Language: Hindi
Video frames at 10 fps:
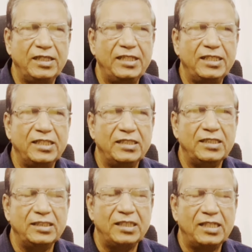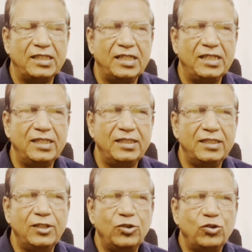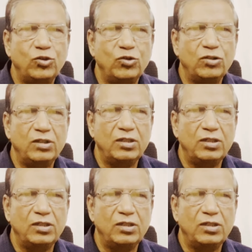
एड़ी का दर्द रहता है तो